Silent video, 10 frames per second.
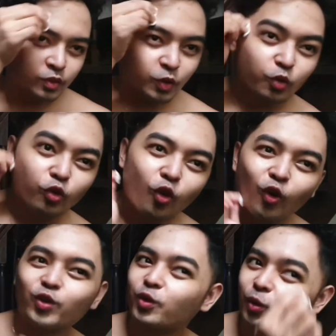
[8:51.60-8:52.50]
yung
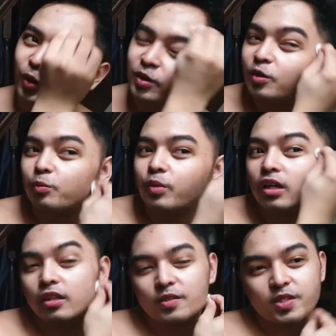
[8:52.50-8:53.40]
cotton, yung
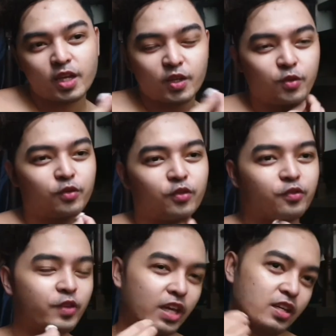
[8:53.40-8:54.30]
product sa iyong
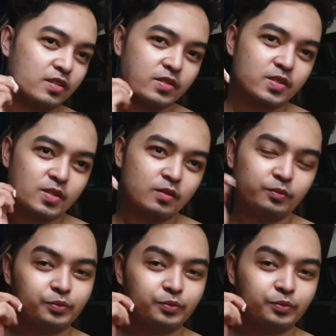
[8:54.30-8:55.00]
face.